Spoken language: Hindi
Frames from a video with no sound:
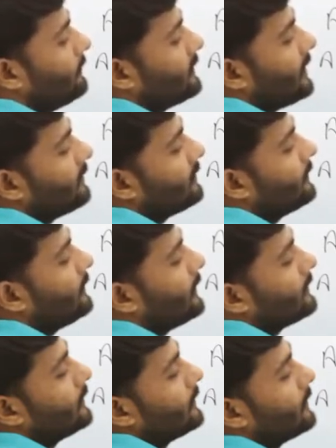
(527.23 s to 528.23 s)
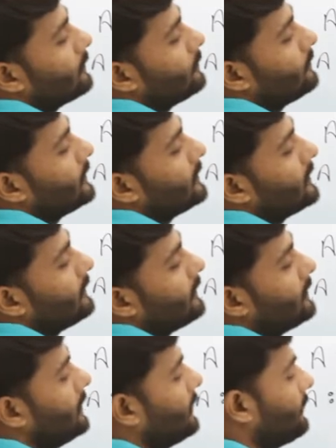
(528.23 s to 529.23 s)
सात से भाग देंगे तो पंद्रह
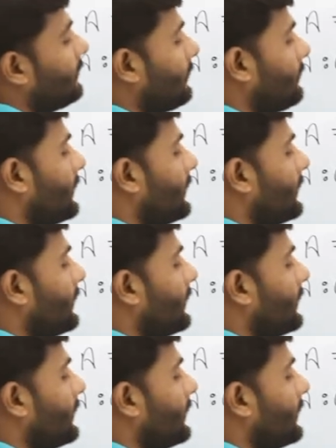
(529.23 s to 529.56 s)
सत्य एक सौ